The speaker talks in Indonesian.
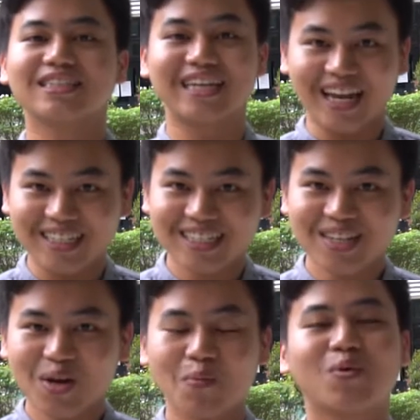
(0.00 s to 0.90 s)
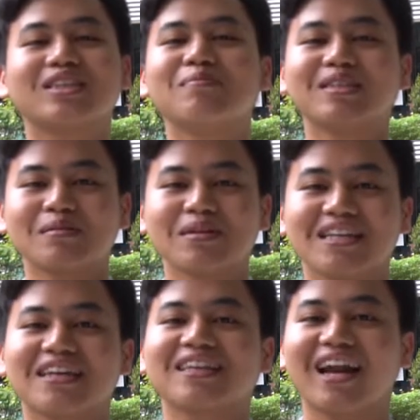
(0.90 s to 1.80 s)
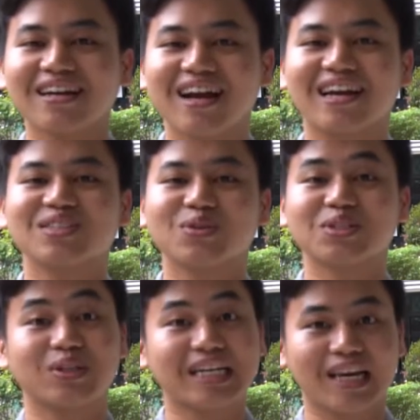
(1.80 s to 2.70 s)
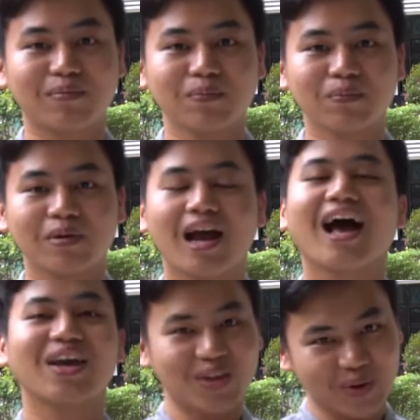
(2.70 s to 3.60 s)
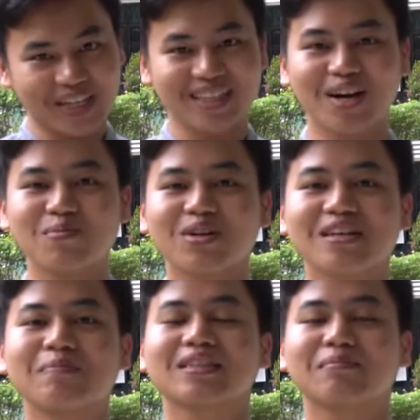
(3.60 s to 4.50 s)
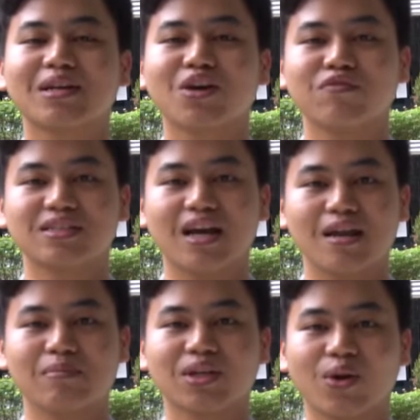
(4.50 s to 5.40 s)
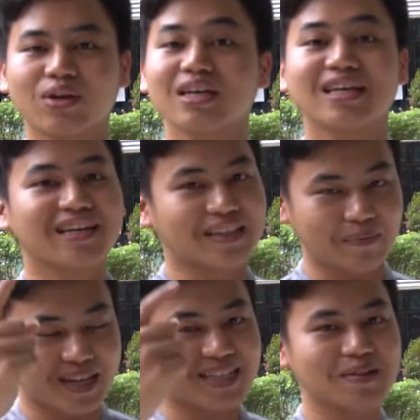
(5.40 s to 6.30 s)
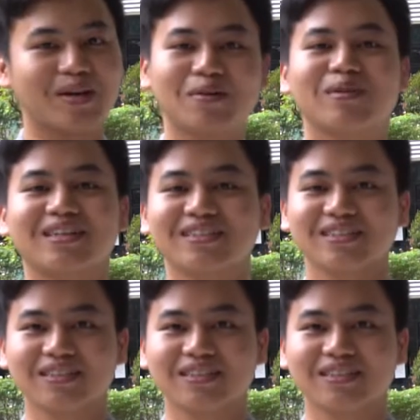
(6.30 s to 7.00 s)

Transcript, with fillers: Jadi, buat teman-teman yang tertarik dengan isu-isu iklim, yuk kita gabung di Departemen Geofisika dan Meteorologi, kita pelajari bareng-bareng.